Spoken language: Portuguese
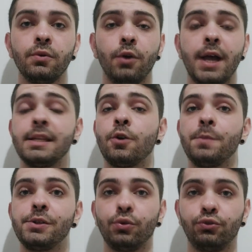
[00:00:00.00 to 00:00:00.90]
O Goiás
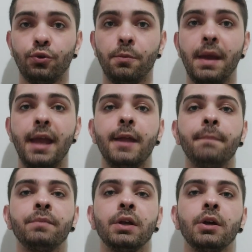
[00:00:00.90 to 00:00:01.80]
ele começou o jogo
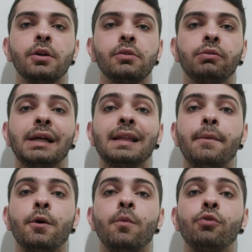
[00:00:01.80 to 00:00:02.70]
bem, o
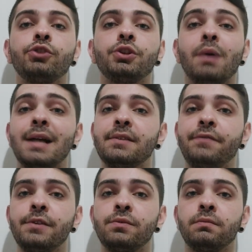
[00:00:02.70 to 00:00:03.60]
Dada Belmonte
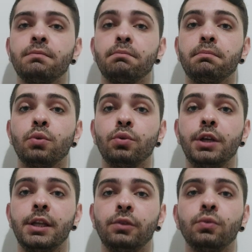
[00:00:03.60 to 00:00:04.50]
quase fez um
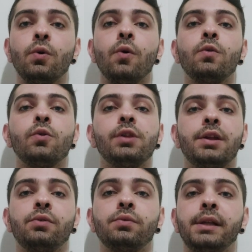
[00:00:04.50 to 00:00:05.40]
bonito gol, o
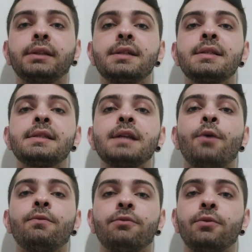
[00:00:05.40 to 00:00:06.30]
goleiro do Inter
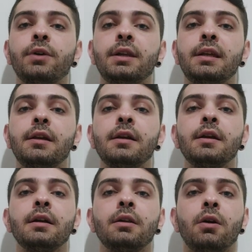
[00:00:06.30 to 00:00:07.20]
salvou ali,
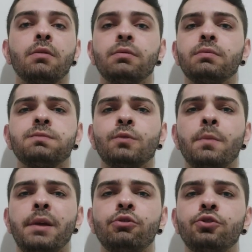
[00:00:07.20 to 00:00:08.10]
logo
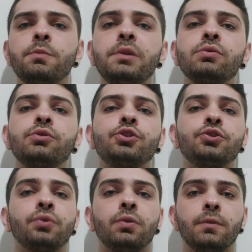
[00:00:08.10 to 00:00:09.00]
com menos de um minuto
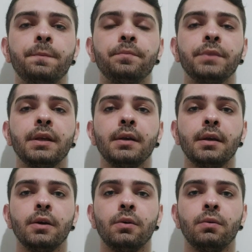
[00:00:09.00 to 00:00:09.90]
de jogo.
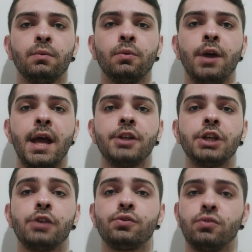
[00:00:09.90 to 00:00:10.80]
O
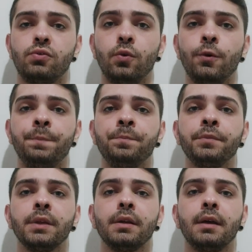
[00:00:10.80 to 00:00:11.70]
Goiás já assustou.
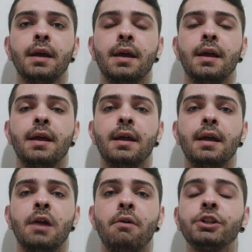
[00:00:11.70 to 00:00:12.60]

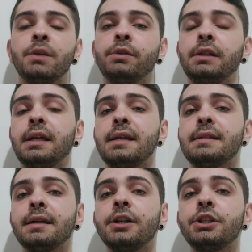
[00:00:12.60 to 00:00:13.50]
É, eu achei muito
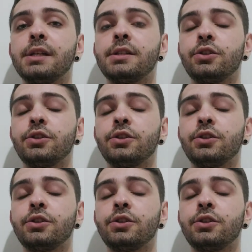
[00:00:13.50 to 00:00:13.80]
interessante